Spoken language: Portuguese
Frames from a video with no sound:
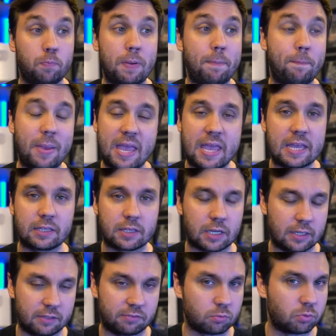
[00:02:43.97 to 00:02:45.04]
PP entra
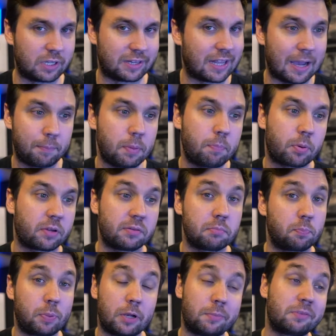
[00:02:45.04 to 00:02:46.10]
na segunda etapa e, por exemplo,
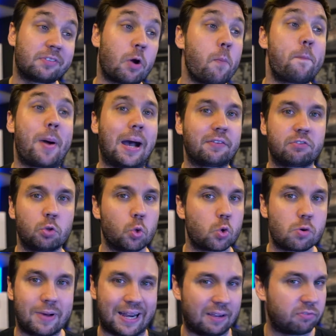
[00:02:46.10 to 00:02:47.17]
pelo menos dá um passe
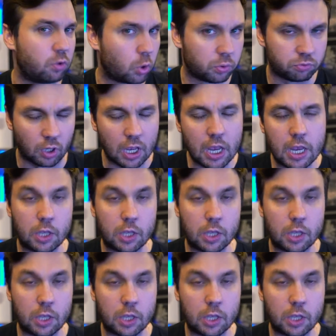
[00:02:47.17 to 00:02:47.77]
longo maravilhoso.